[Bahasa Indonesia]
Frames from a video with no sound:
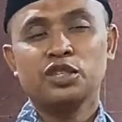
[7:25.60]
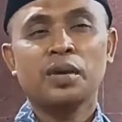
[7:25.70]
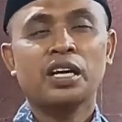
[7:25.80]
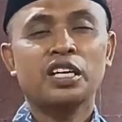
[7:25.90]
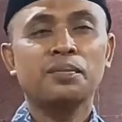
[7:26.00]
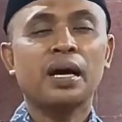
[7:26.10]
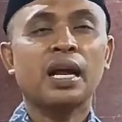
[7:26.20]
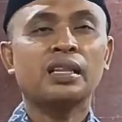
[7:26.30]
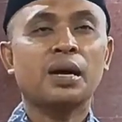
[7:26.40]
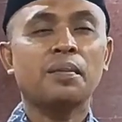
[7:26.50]
sebagai
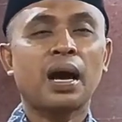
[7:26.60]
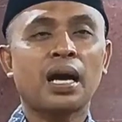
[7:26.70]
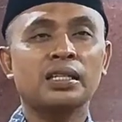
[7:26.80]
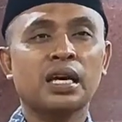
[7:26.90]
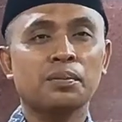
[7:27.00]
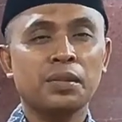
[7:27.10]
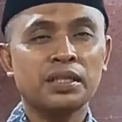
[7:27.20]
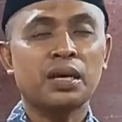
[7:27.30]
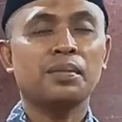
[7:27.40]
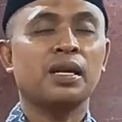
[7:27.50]
ibadah tambahan yang
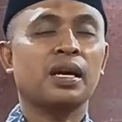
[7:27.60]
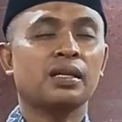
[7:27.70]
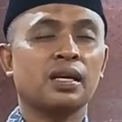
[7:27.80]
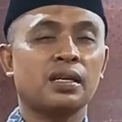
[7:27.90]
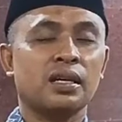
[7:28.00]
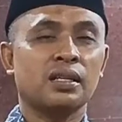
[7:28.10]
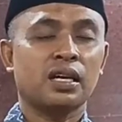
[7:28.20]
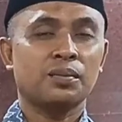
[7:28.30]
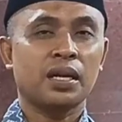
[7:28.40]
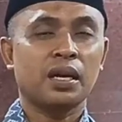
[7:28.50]
bisa mendekatkan
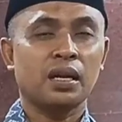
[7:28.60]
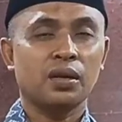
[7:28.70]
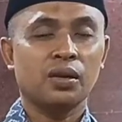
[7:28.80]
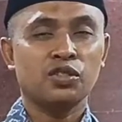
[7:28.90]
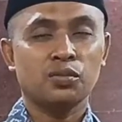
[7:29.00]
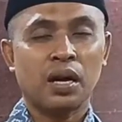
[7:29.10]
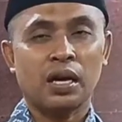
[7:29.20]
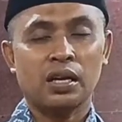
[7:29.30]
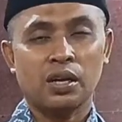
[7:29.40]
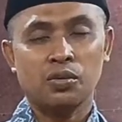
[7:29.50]
kita kepada Allah
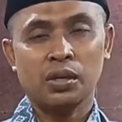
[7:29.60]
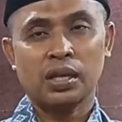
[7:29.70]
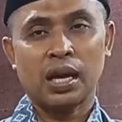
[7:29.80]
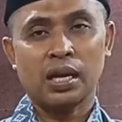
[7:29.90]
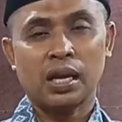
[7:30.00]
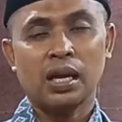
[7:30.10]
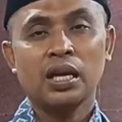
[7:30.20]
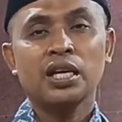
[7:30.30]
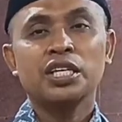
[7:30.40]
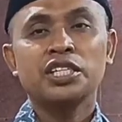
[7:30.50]
Subhanahu wa taala.
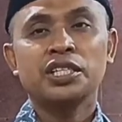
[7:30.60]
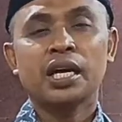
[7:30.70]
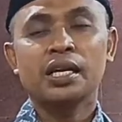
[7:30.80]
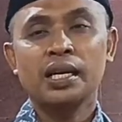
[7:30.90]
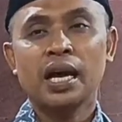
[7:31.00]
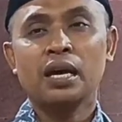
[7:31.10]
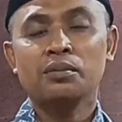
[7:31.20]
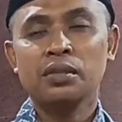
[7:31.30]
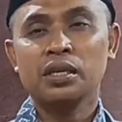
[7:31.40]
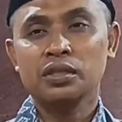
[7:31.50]

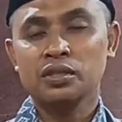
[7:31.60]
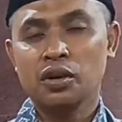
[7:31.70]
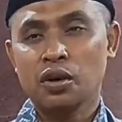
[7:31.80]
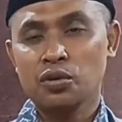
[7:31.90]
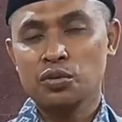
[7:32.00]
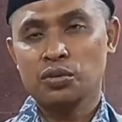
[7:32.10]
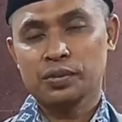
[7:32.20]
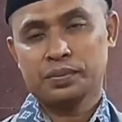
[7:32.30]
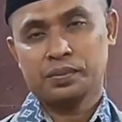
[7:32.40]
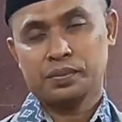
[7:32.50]
Syadda mizrahu.